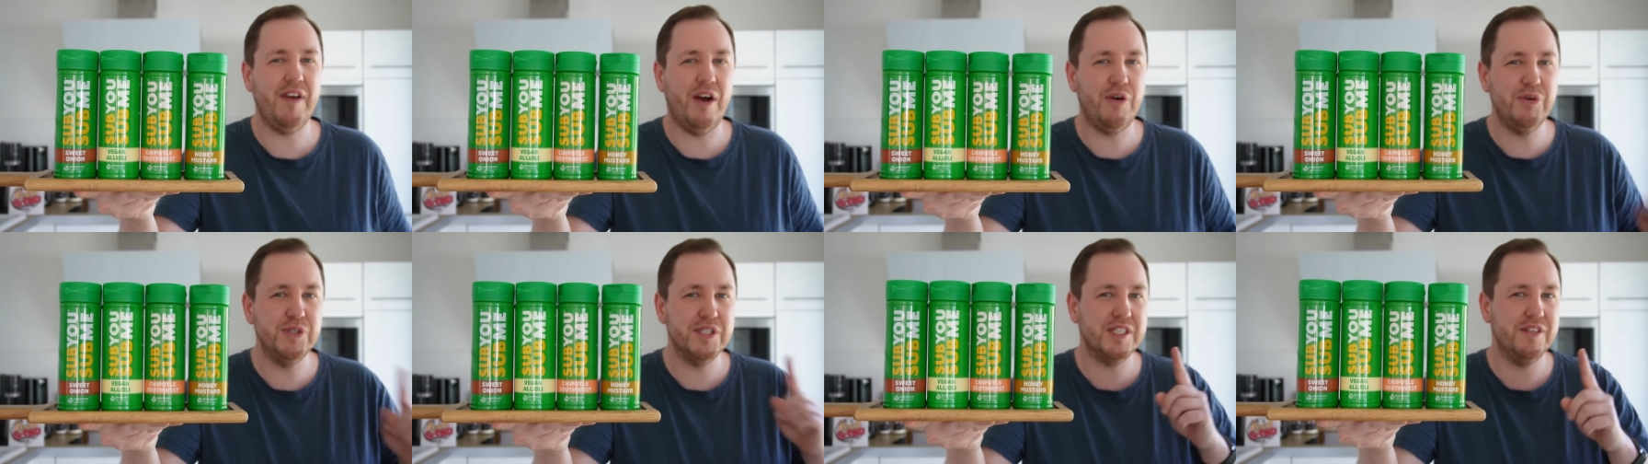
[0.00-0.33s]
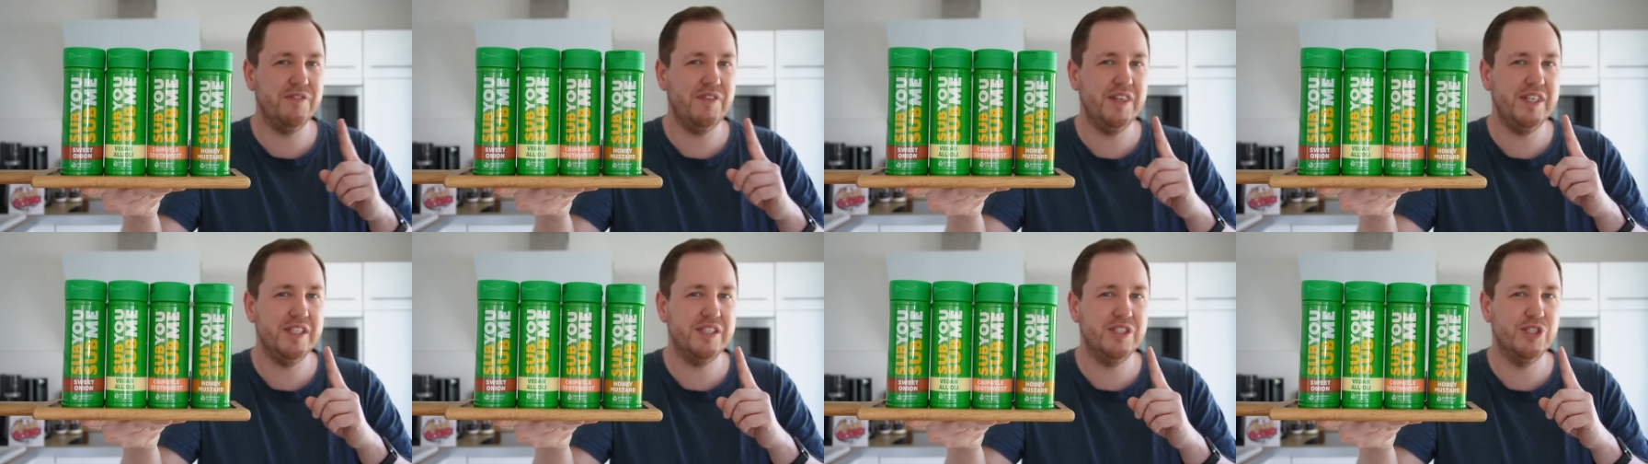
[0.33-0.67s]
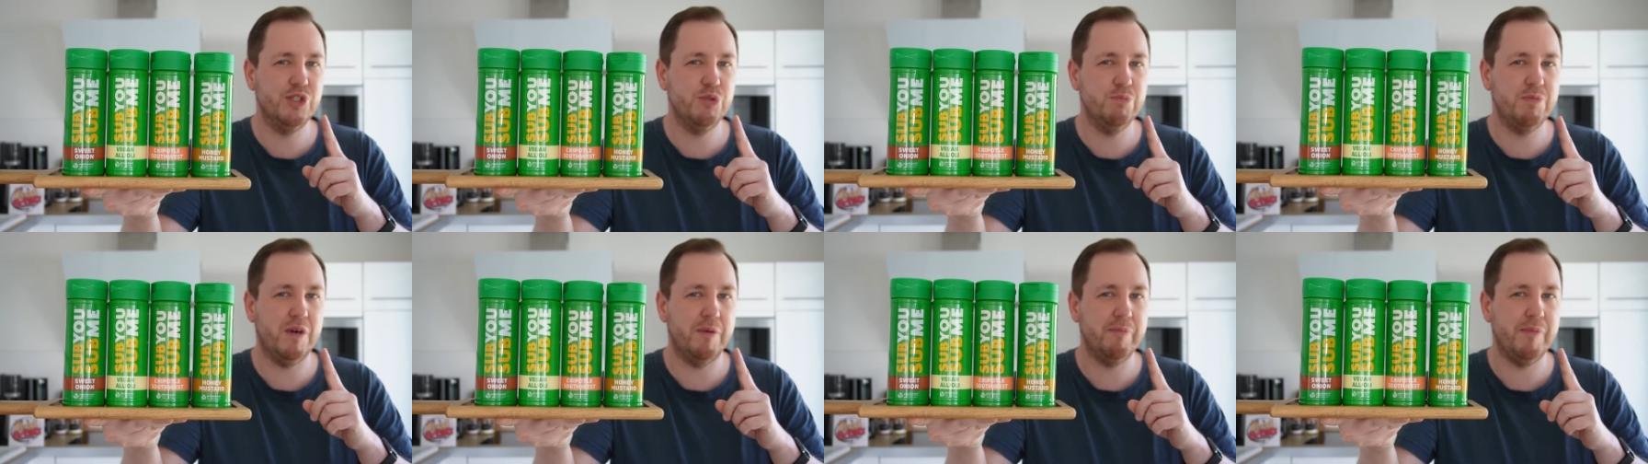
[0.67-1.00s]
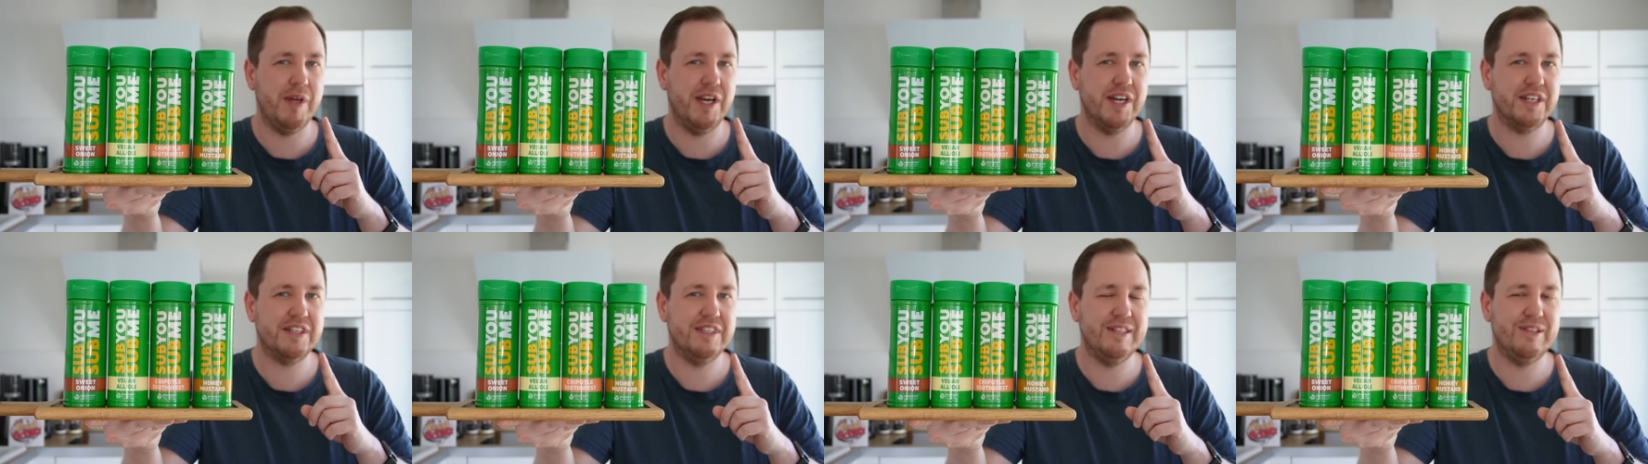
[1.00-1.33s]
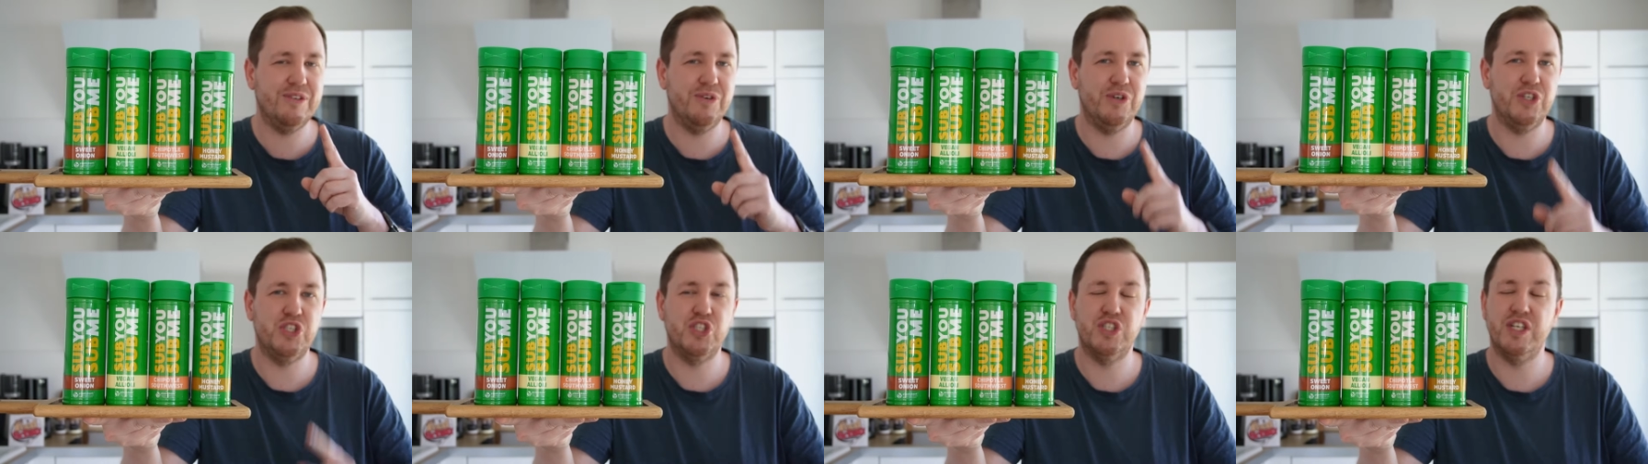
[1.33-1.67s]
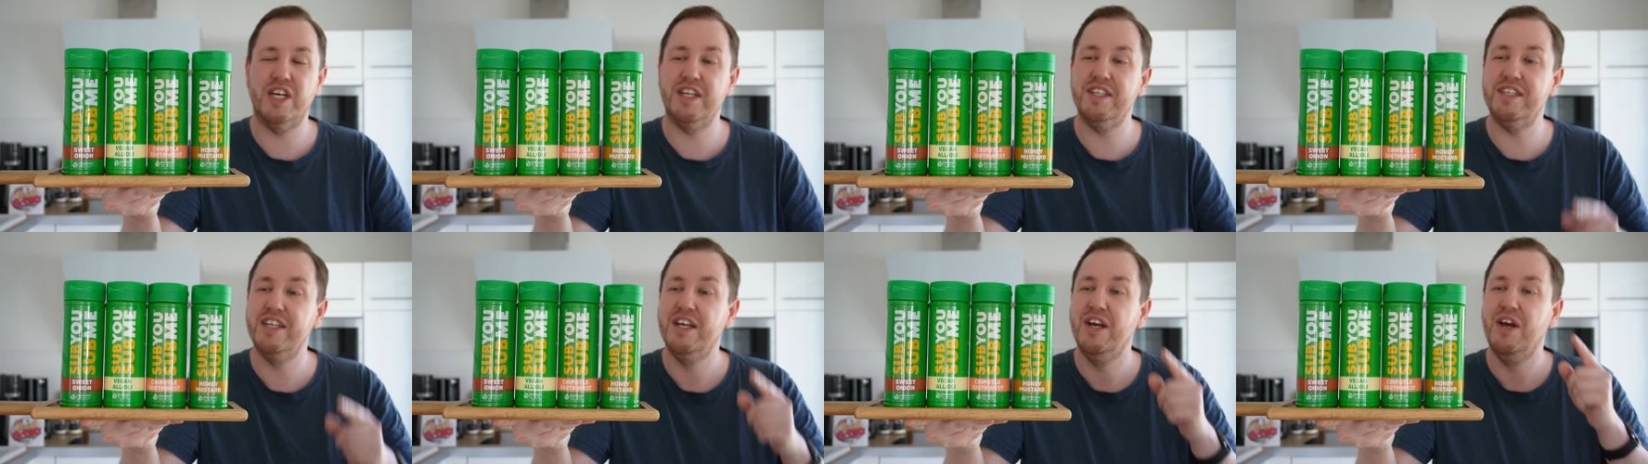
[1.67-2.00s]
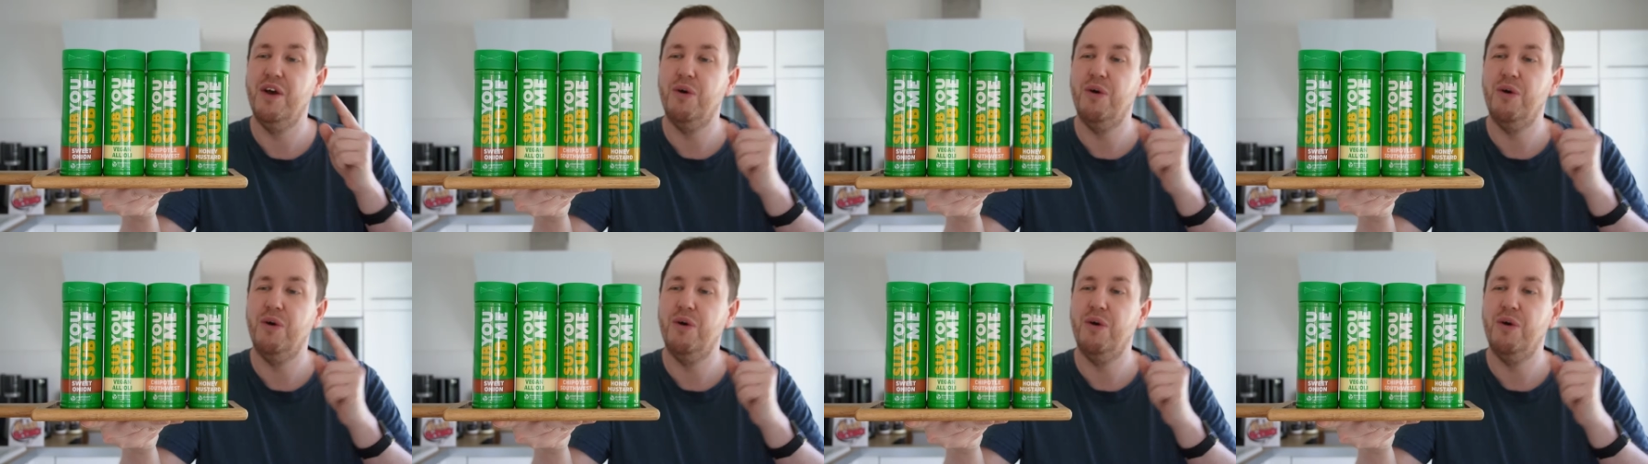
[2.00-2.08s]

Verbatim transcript: ausgewählten Supermärkten in Deutschland